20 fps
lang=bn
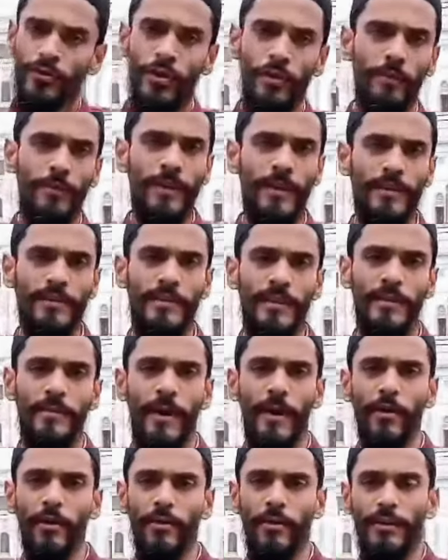স্পোর্টস কমপ্লেক্স
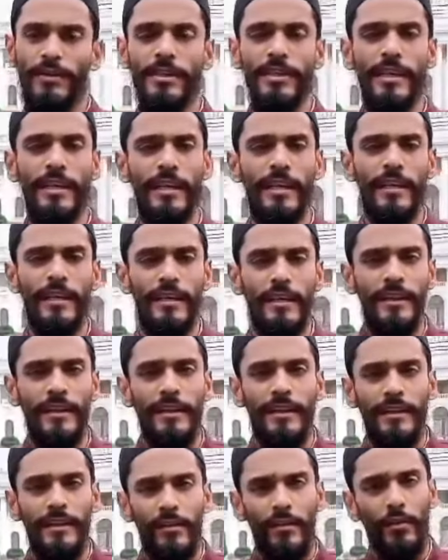দিয়ে ভাঙড়বাসীকে
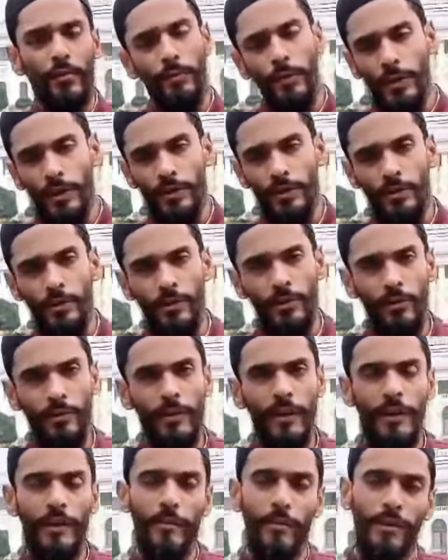উপকৃত
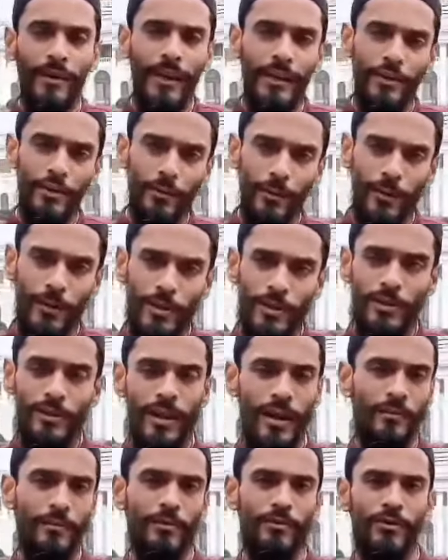করবে এবং
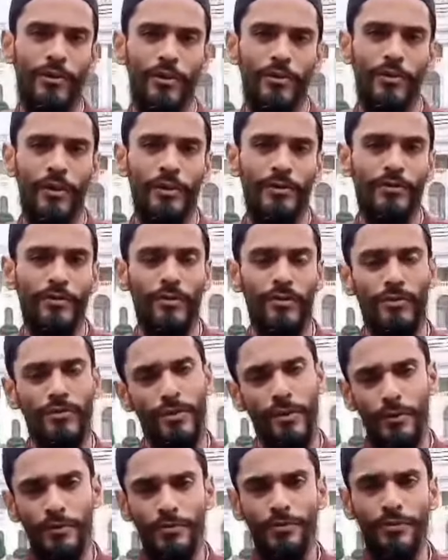রাজ্যবাসীর নাম উজ্জ্বল করার জন্য
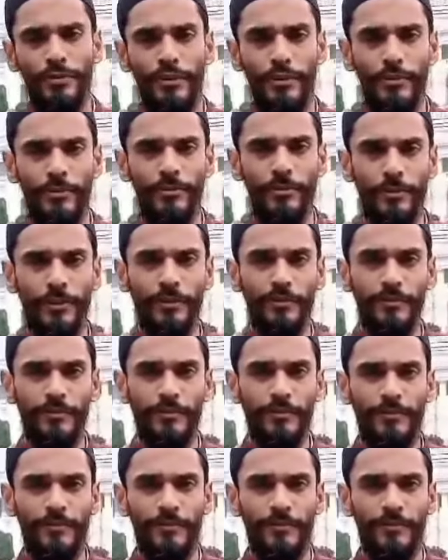সহযোগিতা করবে